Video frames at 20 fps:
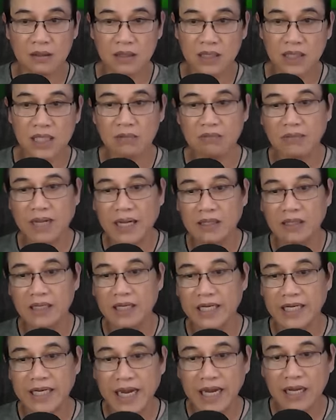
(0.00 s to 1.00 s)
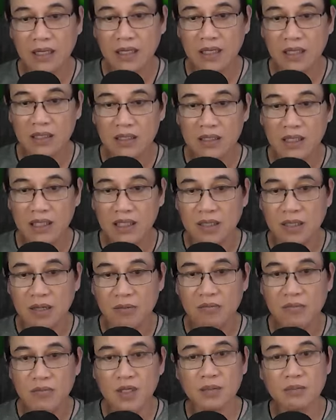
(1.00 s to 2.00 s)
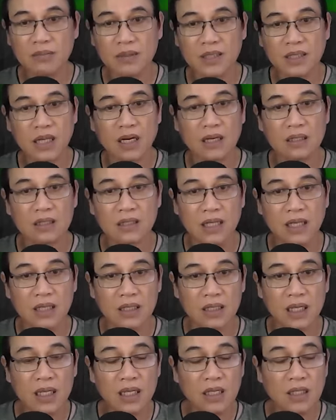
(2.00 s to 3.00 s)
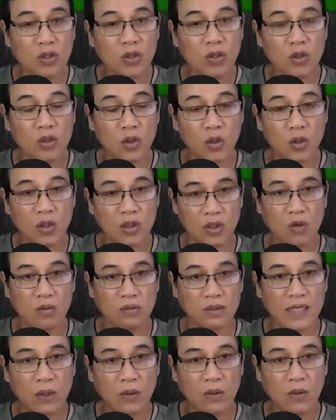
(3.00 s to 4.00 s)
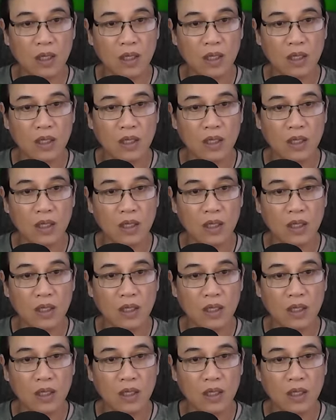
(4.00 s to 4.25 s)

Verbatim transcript: Trước mặt người khác thì khúm núm sợ sệt y như con rùa rụt đầu.